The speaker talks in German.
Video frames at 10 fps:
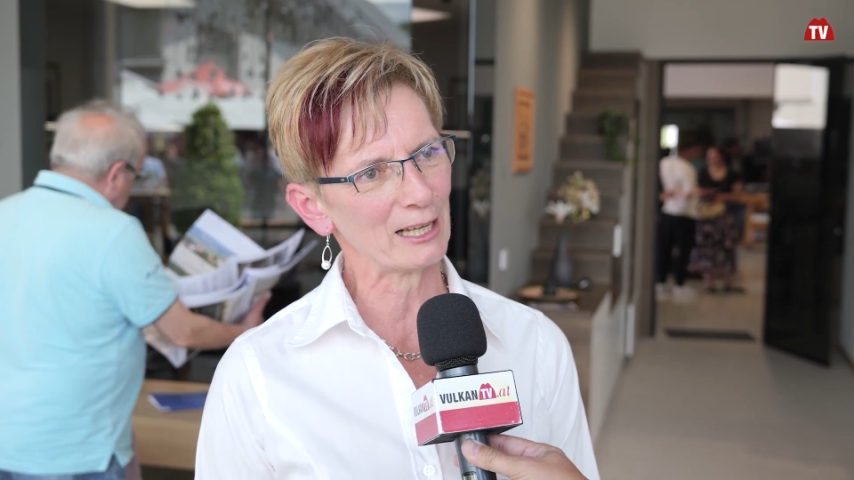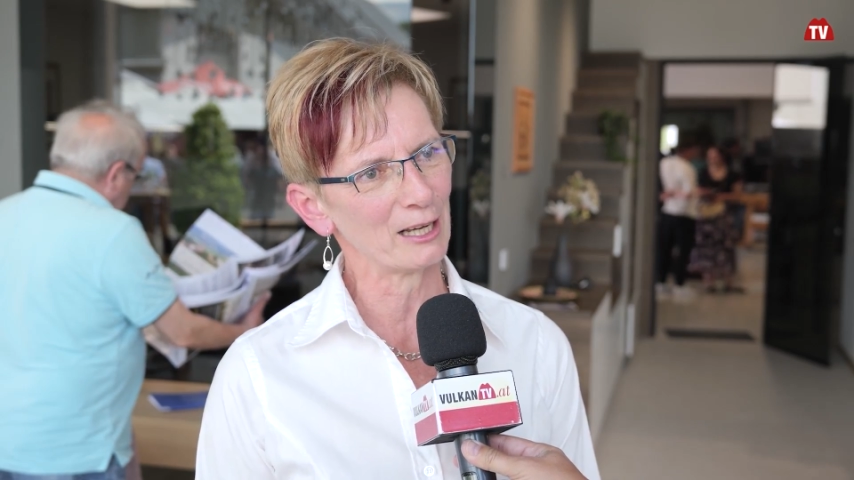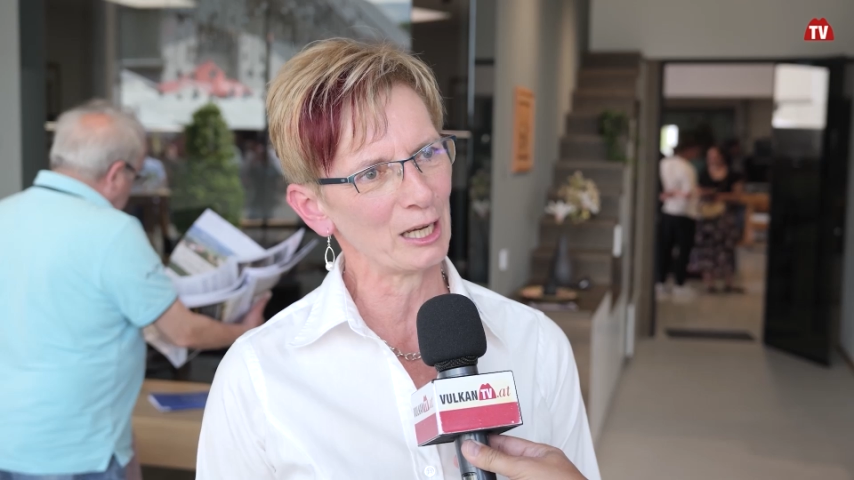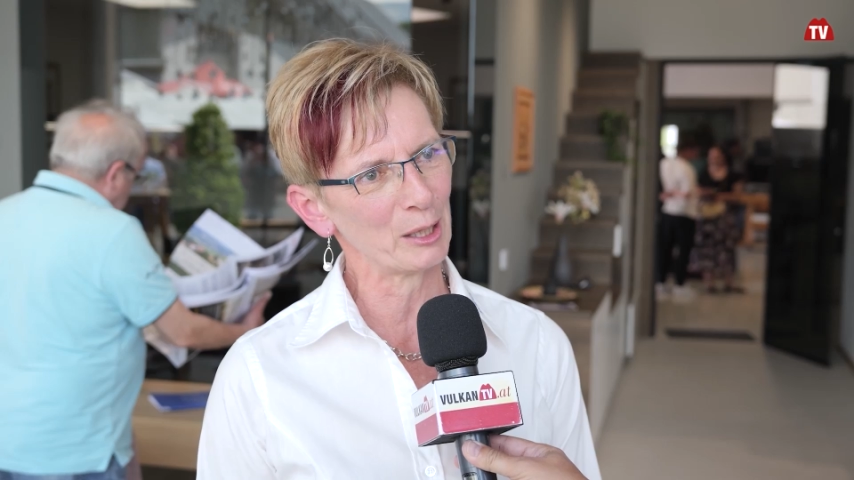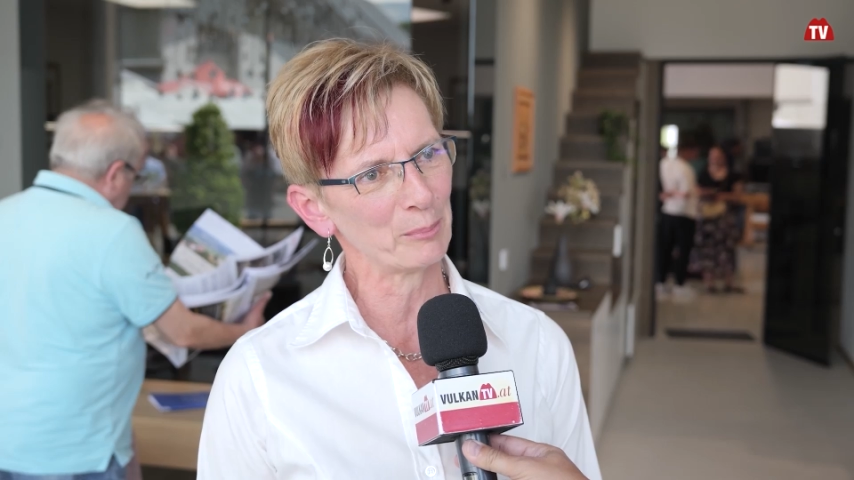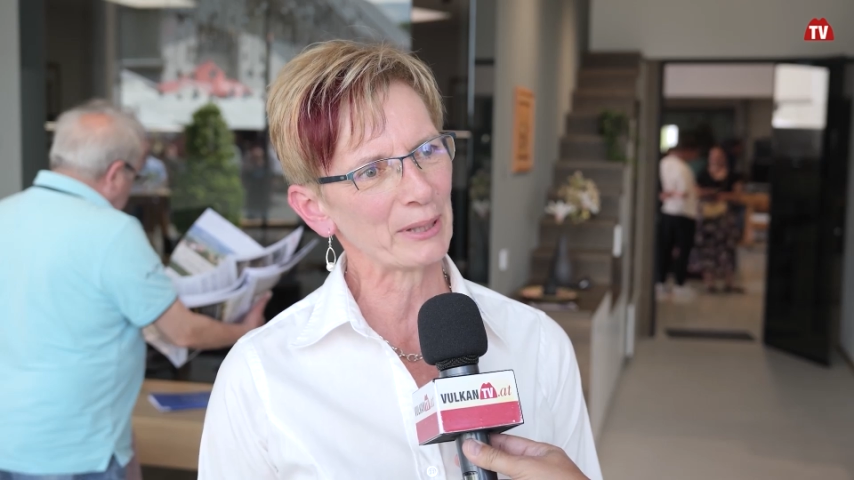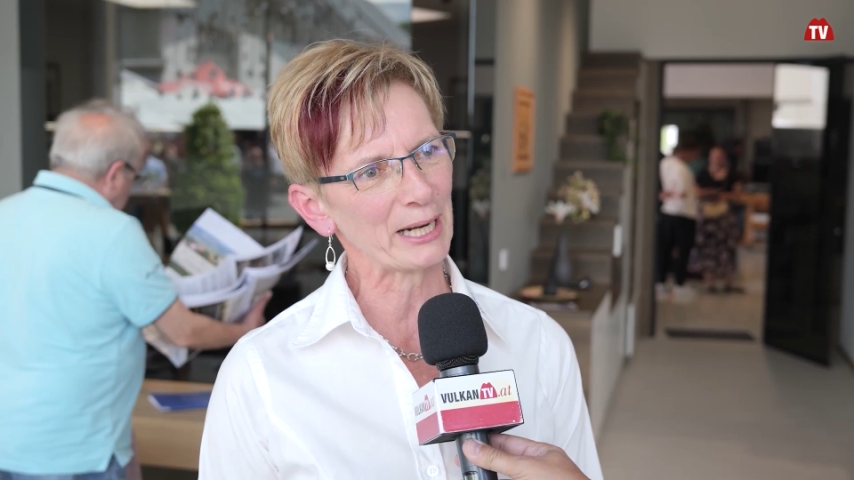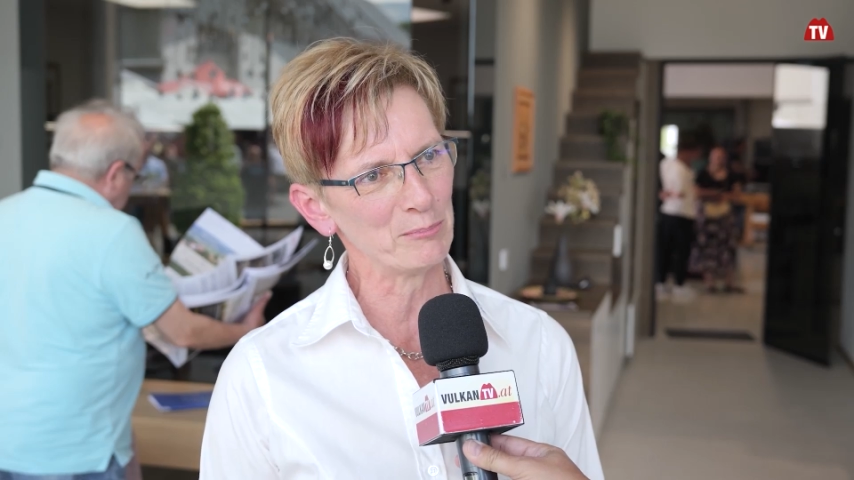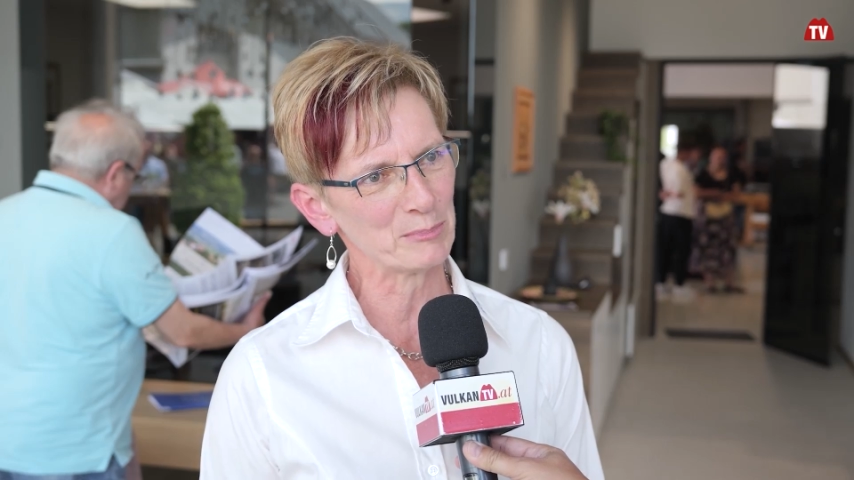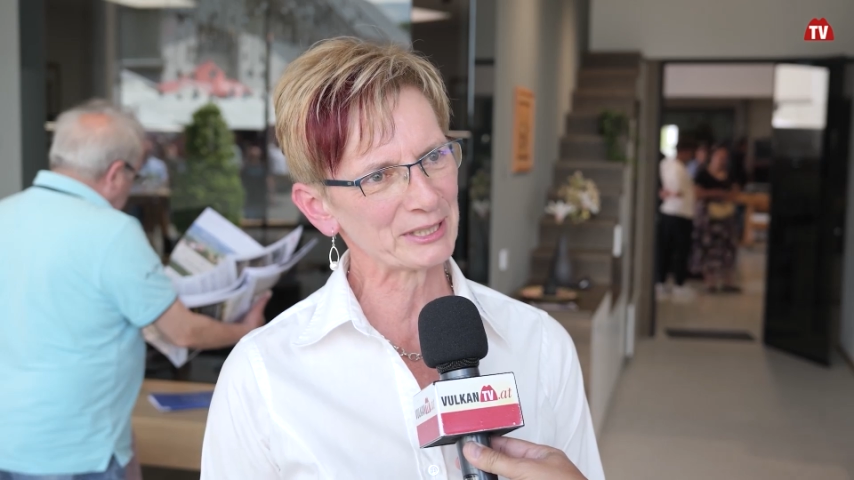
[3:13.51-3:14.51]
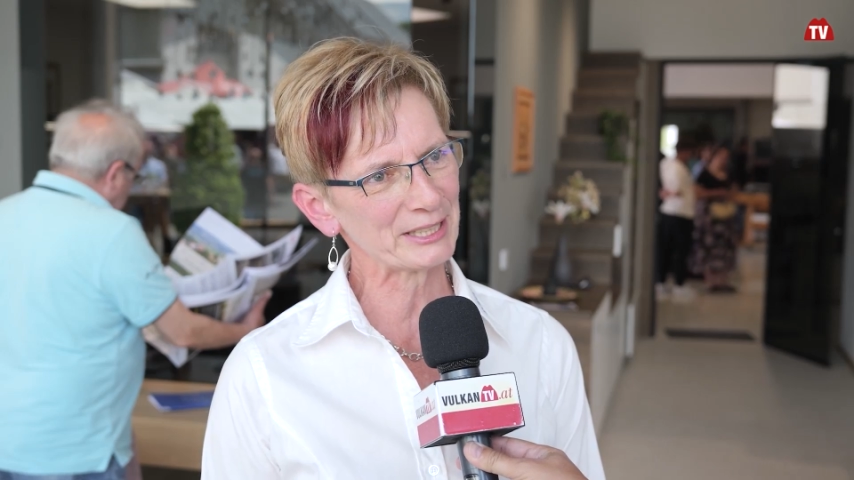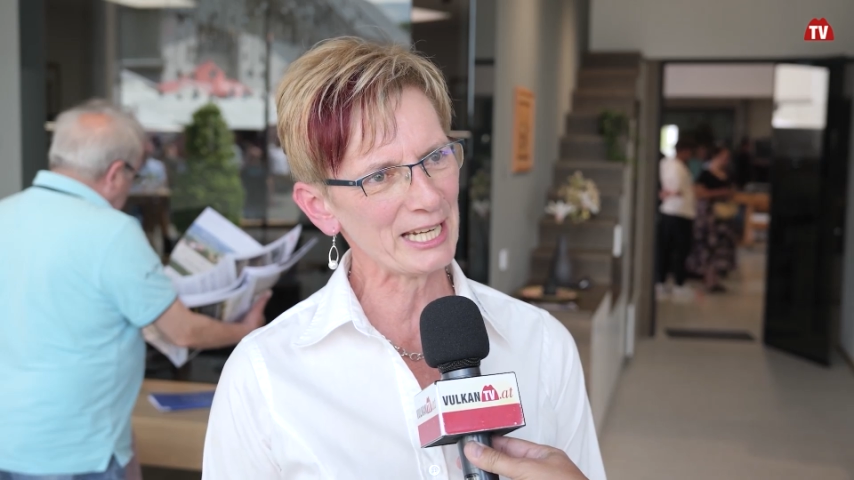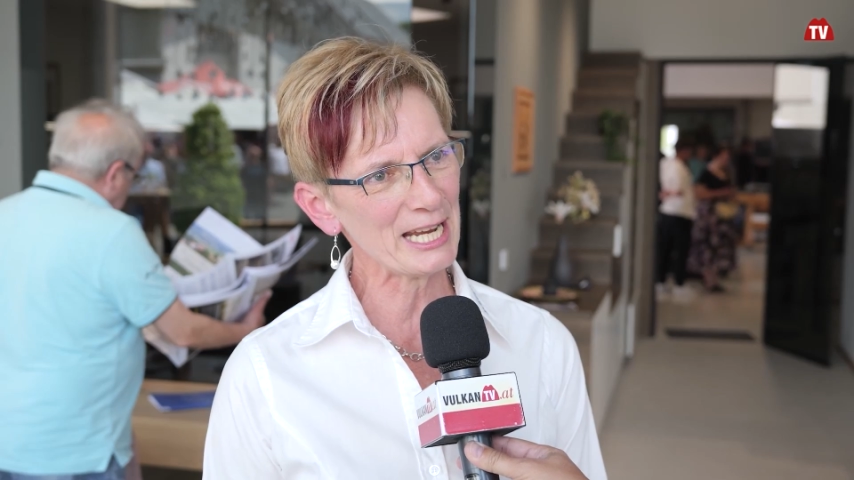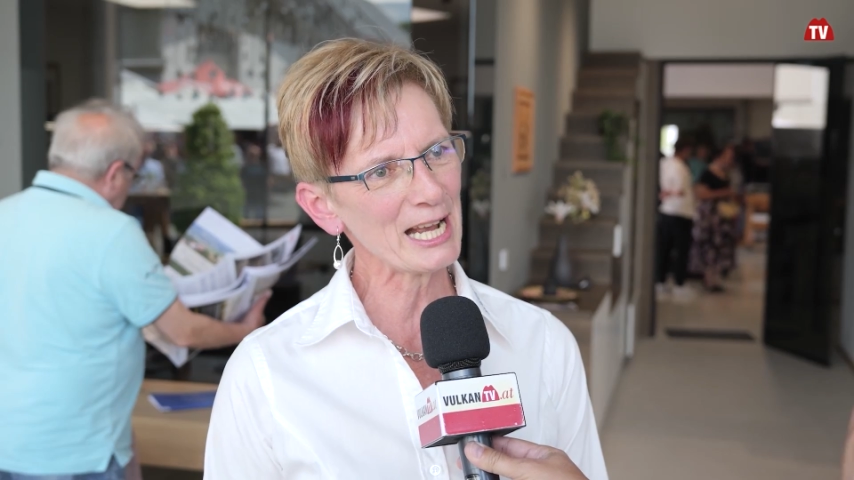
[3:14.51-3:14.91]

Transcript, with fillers: eine äh, Bremse,